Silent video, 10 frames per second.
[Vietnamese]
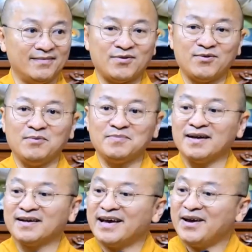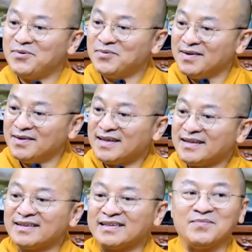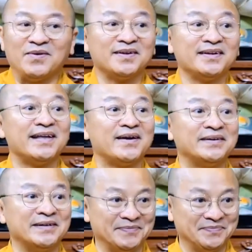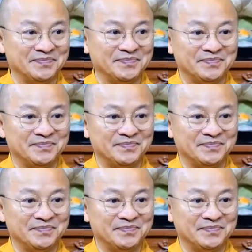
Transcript: và cũng không thể kéo tất tần tật mọi thứ đi theo được.